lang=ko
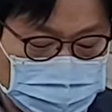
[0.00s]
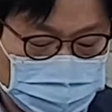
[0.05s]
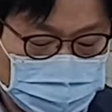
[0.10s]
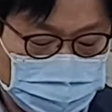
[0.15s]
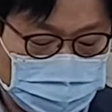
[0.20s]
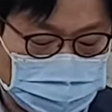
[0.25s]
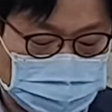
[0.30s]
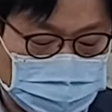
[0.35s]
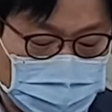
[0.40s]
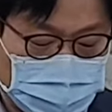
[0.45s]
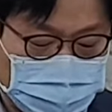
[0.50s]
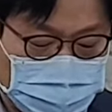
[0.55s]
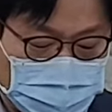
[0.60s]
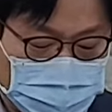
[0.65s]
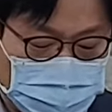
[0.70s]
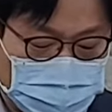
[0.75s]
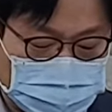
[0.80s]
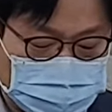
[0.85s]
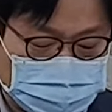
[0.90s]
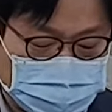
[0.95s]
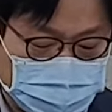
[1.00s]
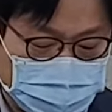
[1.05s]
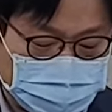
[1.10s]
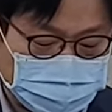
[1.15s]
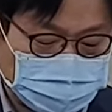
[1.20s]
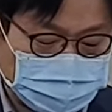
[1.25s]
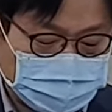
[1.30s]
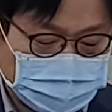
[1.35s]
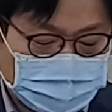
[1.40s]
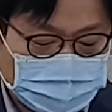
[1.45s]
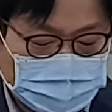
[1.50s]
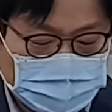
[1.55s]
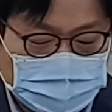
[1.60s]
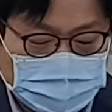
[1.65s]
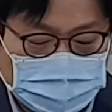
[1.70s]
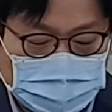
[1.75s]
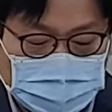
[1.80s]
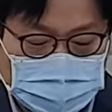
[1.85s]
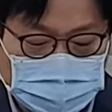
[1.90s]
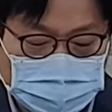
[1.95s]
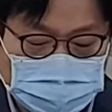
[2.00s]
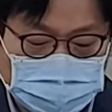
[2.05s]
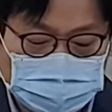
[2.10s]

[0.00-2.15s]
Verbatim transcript: 뭐 고장이 많이 났어요. 그래서